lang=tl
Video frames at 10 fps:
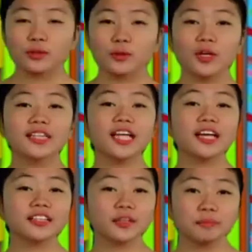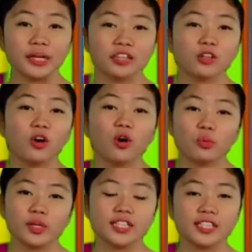Tulad na lang ng pito
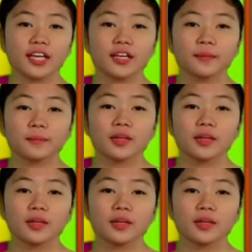o whistle.